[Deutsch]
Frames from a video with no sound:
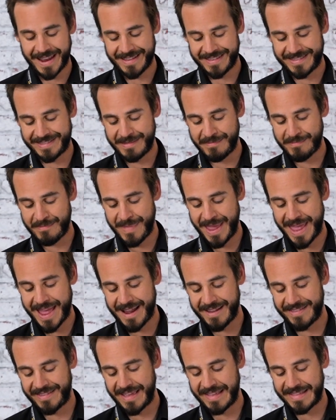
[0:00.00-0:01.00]
das sind
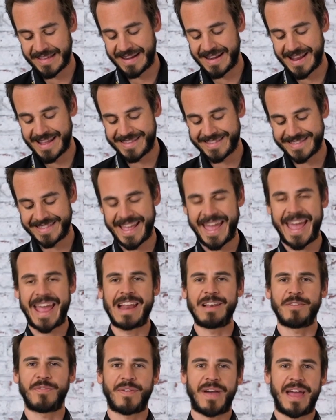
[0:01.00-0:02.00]
mehr, als er in den letzten
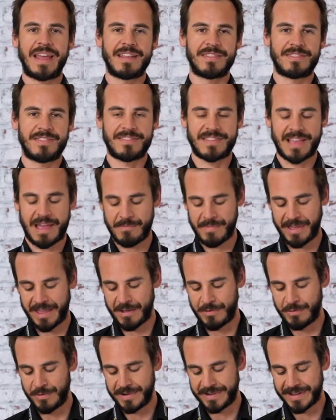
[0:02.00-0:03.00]
elf Rennen
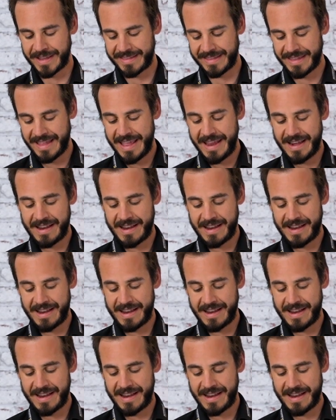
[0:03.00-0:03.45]
zusammengeholt hat.